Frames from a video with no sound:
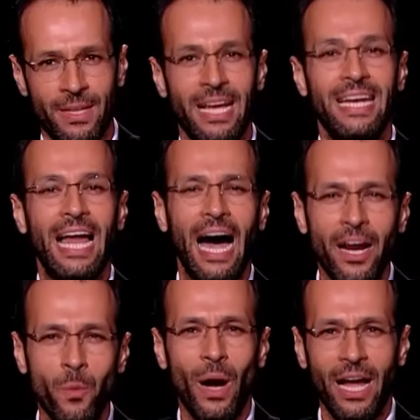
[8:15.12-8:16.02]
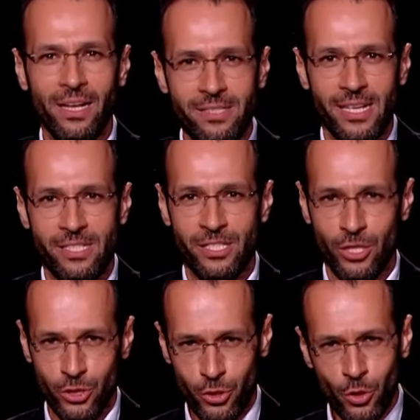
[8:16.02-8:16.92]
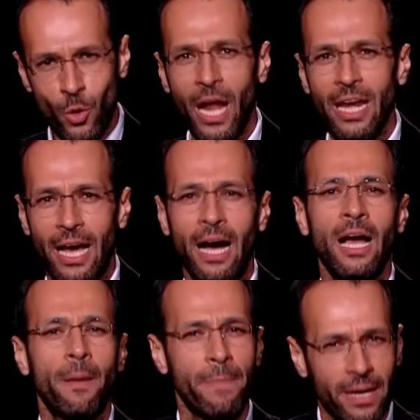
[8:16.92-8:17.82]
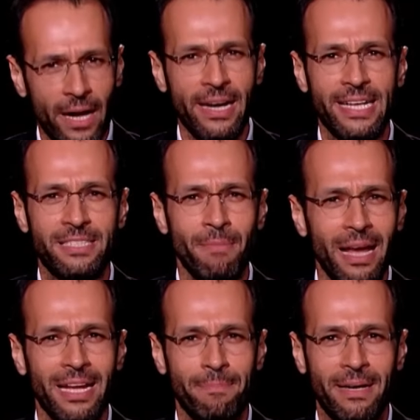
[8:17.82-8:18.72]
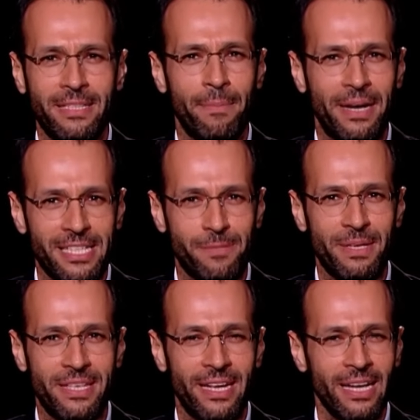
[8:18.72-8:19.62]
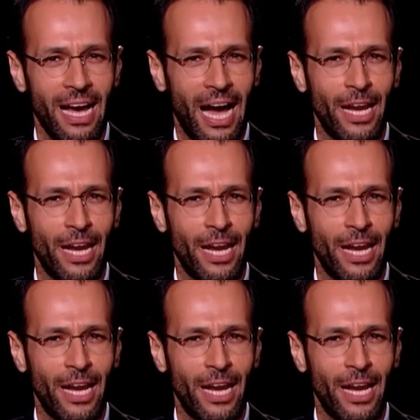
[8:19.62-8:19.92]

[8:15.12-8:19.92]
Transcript: لأروع القصص اشتركوا هلأ بقناة مالك مكتبي الرسمية على